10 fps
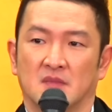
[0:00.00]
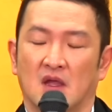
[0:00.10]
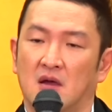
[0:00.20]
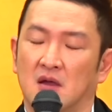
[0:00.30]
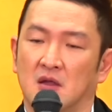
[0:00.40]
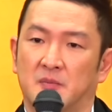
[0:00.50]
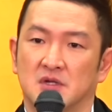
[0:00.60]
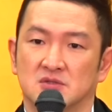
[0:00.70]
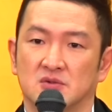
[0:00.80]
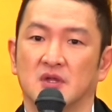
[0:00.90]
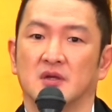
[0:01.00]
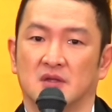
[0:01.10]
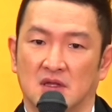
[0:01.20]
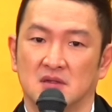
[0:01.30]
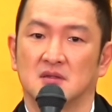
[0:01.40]
ああやっぱりそうだよ
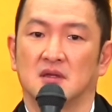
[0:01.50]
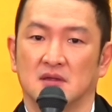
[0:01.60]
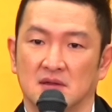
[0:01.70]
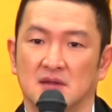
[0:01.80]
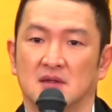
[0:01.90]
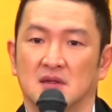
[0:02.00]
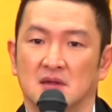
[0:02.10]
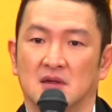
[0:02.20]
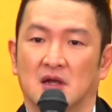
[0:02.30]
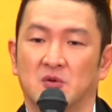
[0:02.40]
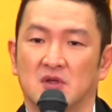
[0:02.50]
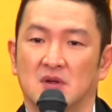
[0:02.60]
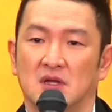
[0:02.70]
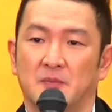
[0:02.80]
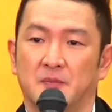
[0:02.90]
なって歌舞伎
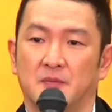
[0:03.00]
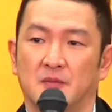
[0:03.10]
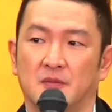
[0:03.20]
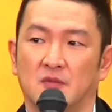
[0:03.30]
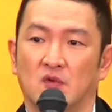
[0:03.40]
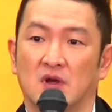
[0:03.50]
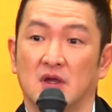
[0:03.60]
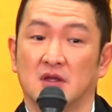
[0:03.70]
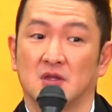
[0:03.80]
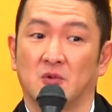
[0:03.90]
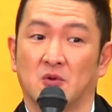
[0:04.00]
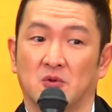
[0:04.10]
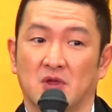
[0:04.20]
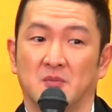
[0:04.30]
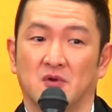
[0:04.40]
はやっぱ若い方もこ
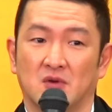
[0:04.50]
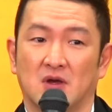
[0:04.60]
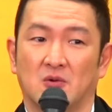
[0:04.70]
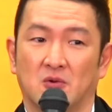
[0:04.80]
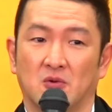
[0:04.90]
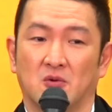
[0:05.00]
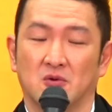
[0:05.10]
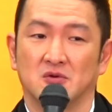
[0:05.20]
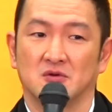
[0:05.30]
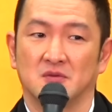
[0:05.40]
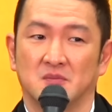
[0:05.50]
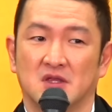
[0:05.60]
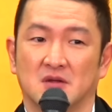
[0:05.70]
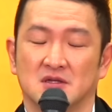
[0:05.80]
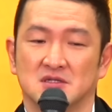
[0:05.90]
の演目は多く見
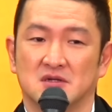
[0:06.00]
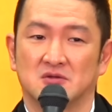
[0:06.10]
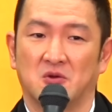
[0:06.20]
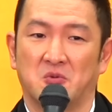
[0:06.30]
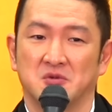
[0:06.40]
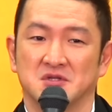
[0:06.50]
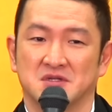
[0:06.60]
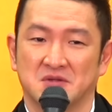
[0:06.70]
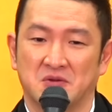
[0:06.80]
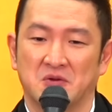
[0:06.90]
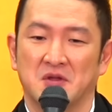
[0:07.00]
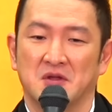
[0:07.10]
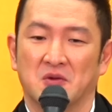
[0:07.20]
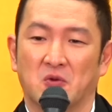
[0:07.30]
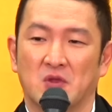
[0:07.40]
てくださると思うんですけど
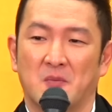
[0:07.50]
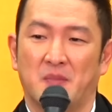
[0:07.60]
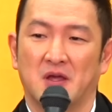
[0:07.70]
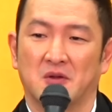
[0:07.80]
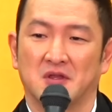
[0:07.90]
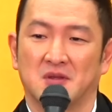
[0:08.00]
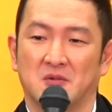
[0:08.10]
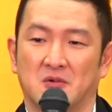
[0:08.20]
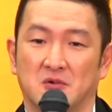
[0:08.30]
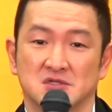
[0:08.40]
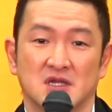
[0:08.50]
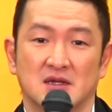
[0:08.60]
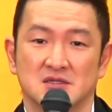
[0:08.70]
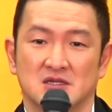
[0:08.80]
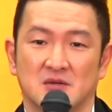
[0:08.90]
ご年配の方も大勢い
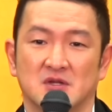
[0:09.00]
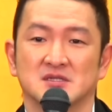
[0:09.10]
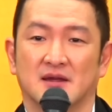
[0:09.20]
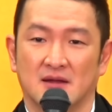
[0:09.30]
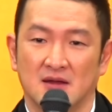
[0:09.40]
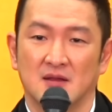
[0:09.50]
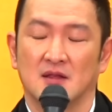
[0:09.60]
らっしゃいますから、